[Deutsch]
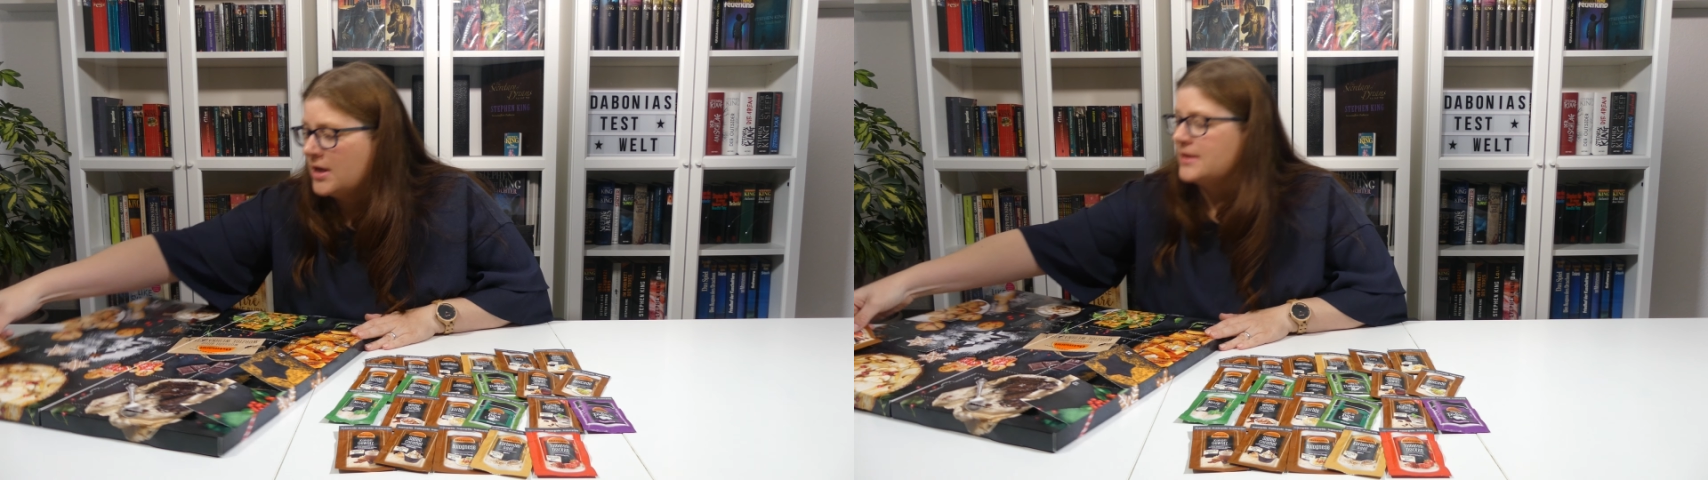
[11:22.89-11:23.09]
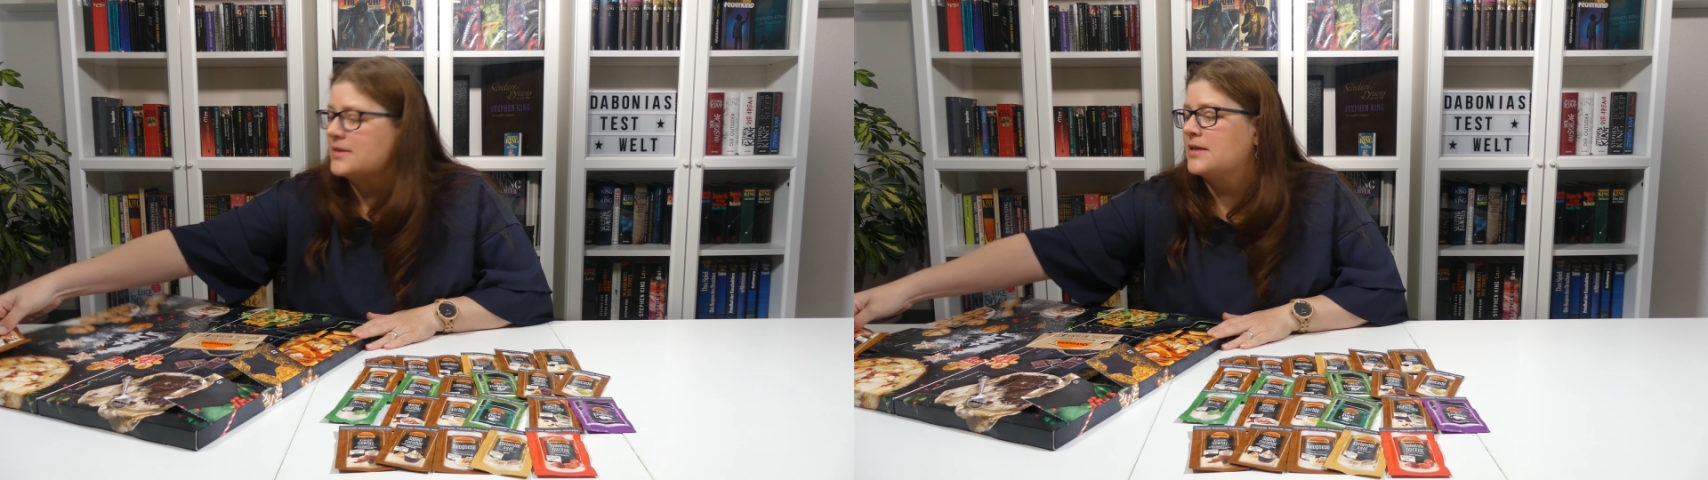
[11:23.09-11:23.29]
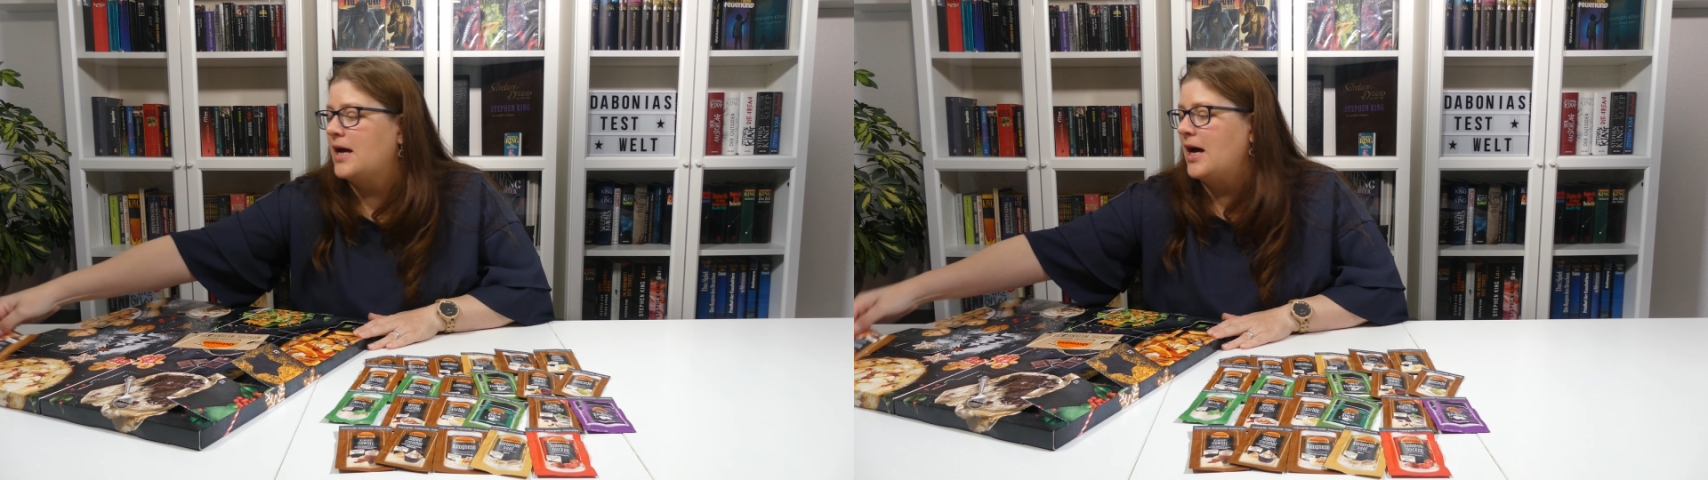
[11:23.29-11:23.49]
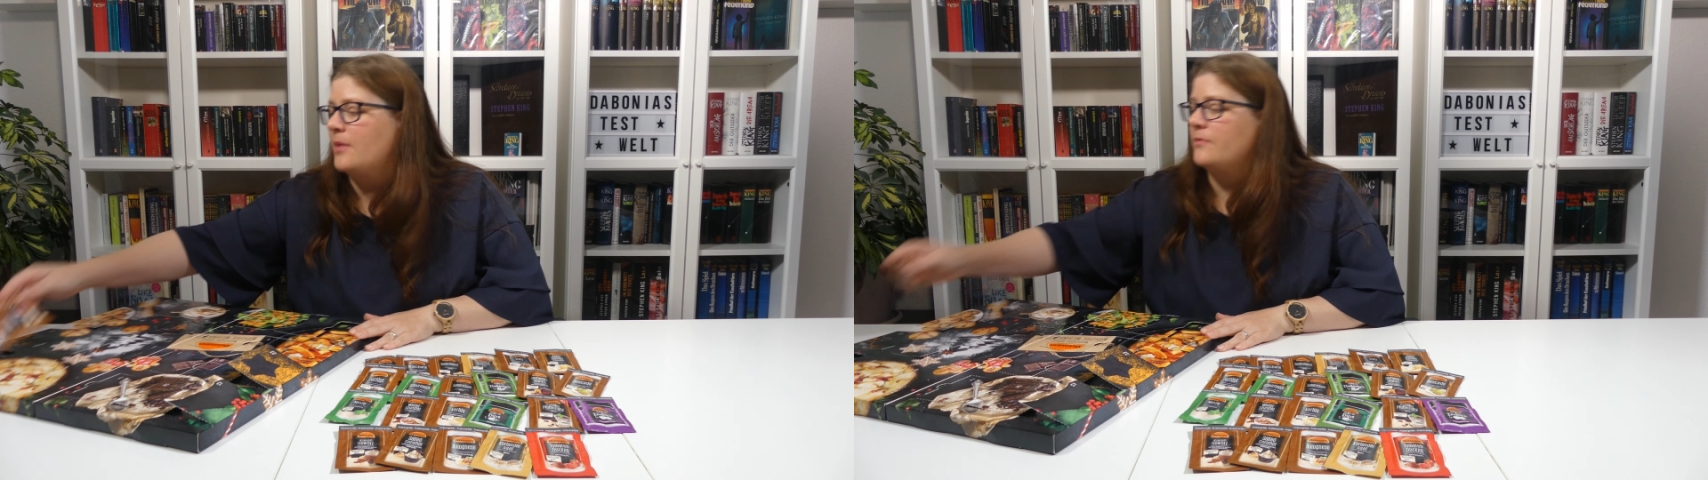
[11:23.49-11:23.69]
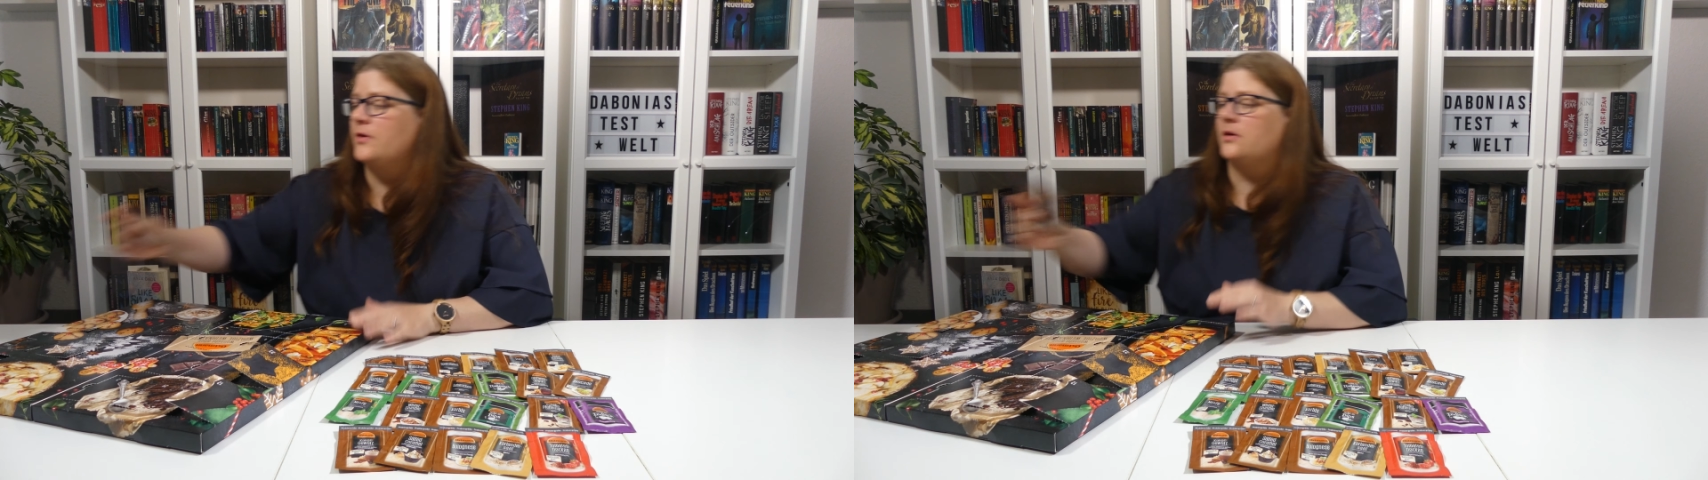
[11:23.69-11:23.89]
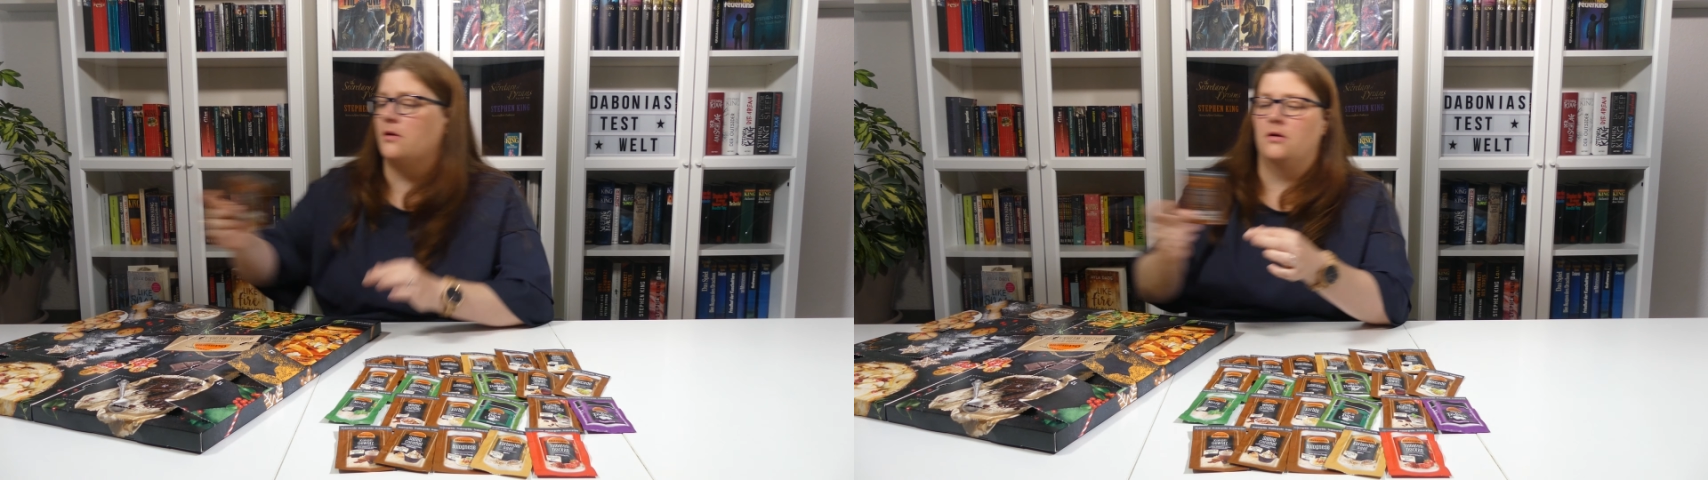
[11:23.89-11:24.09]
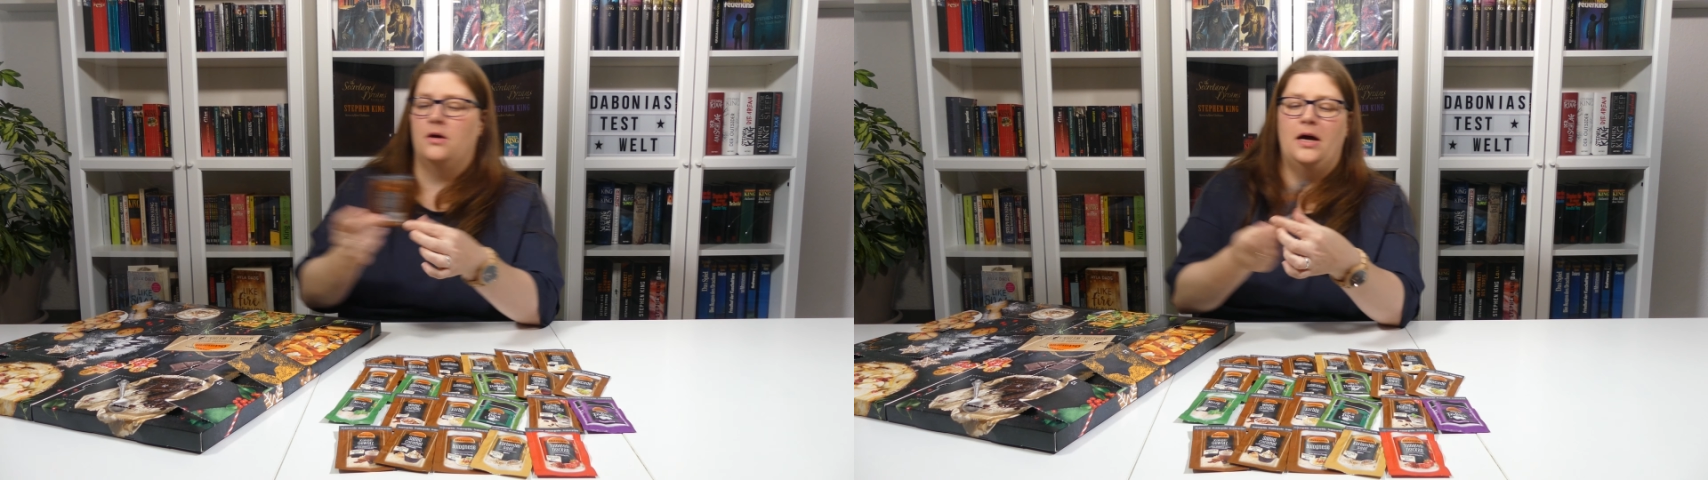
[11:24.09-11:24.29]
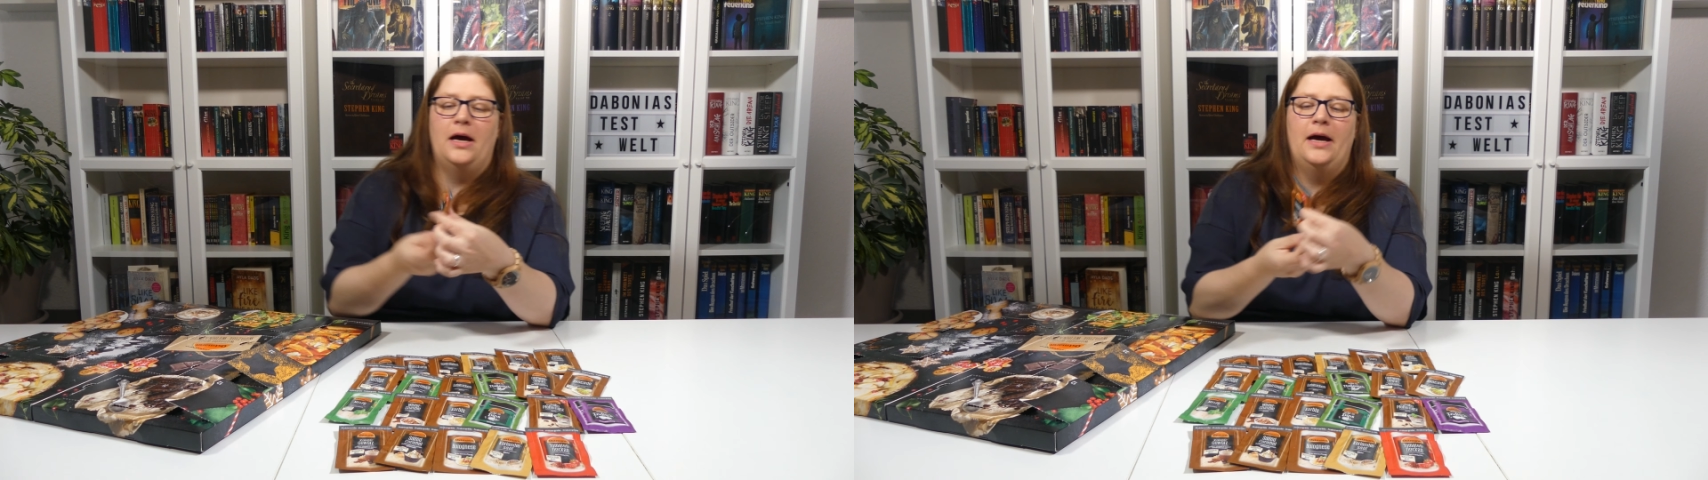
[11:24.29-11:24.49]
Letzt haben wir noch
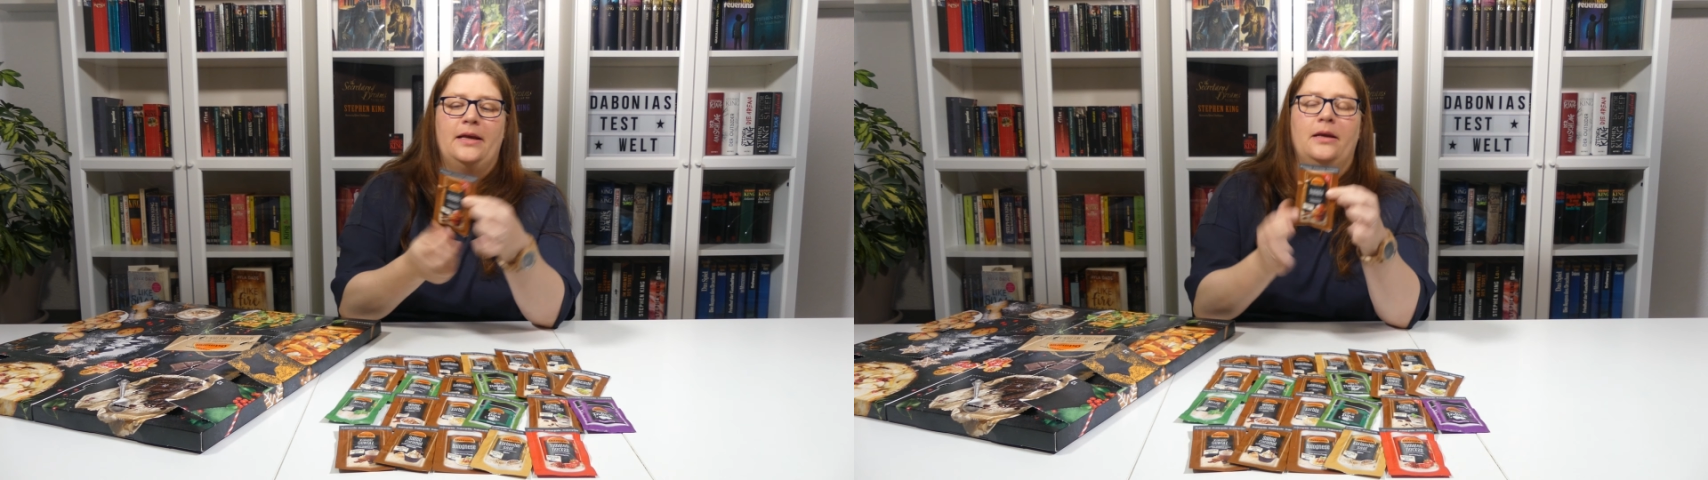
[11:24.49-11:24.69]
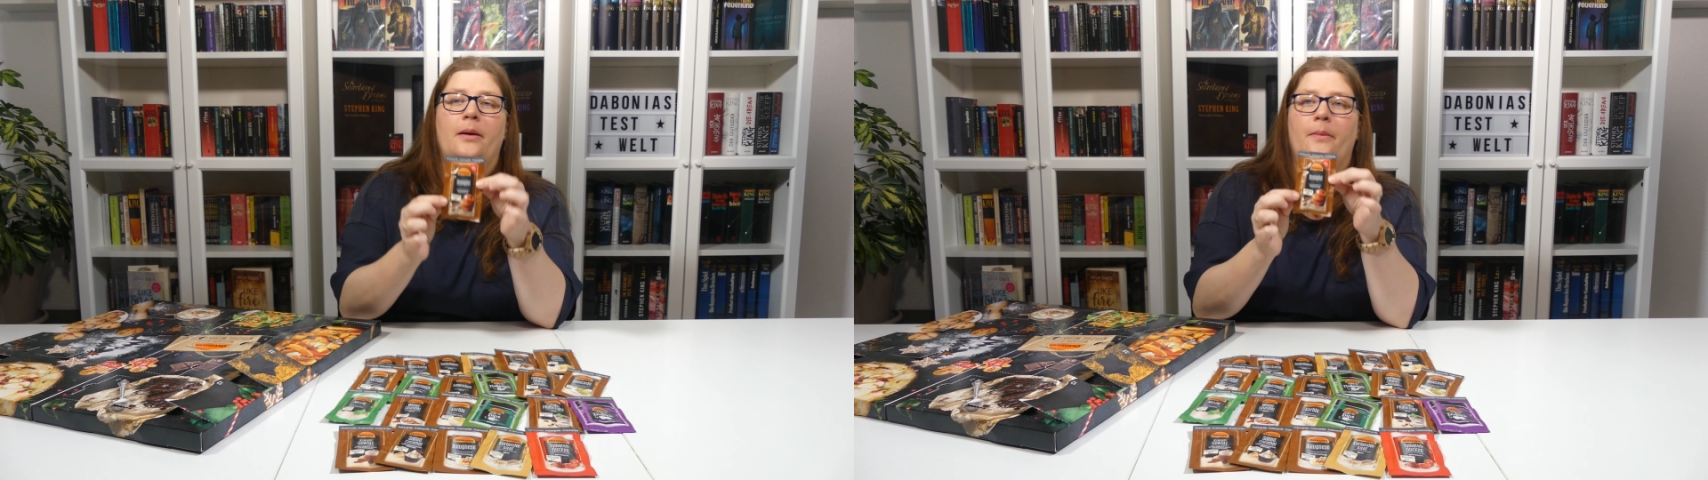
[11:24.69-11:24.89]
ein